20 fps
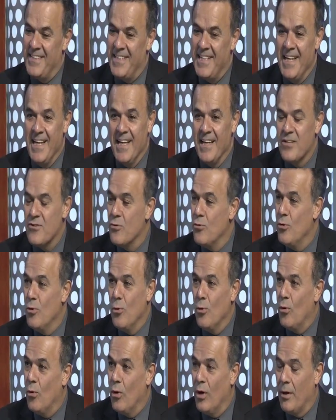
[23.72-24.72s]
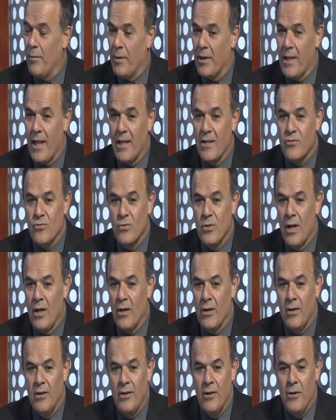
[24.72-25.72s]
Sí, es un lujo, la verdad, es
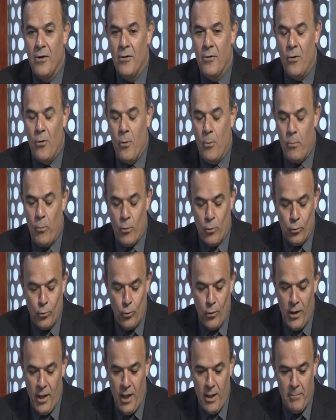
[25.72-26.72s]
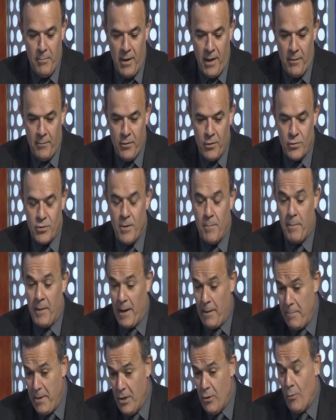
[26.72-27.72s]
una oportunidad maravillosa
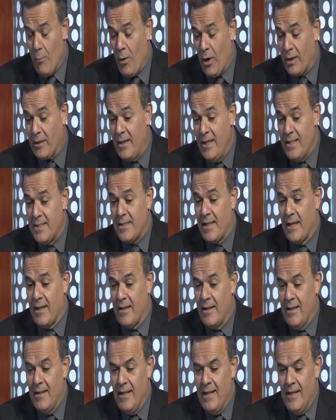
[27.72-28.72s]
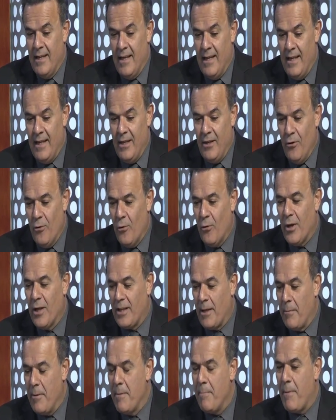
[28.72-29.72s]
para mí como artista y yo creo que
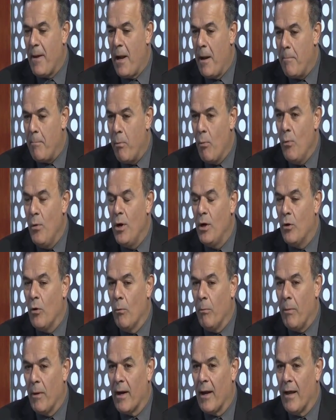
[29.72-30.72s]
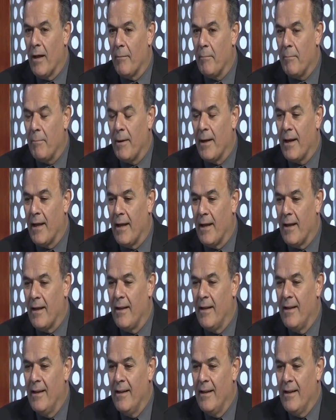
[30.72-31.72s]
también para el público, para,
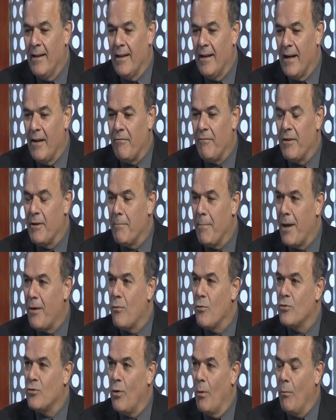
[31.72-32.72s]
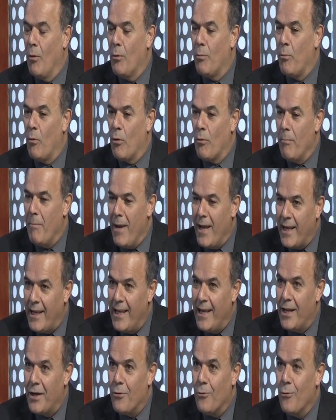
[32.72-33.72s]
para reafirmar nuestro amor por
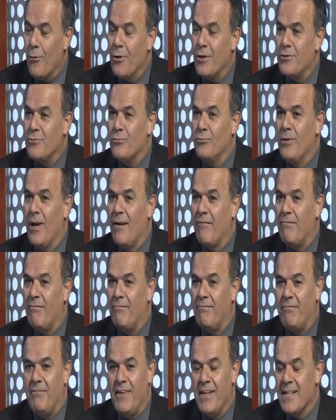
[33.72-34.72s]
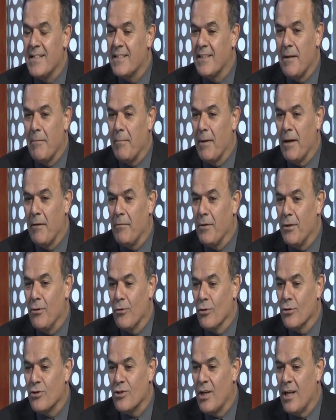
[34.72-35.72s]
México, es una fiesta
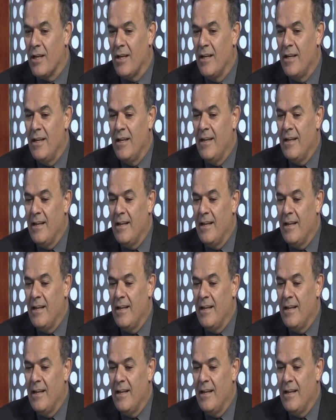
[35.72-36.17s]
maravillosa.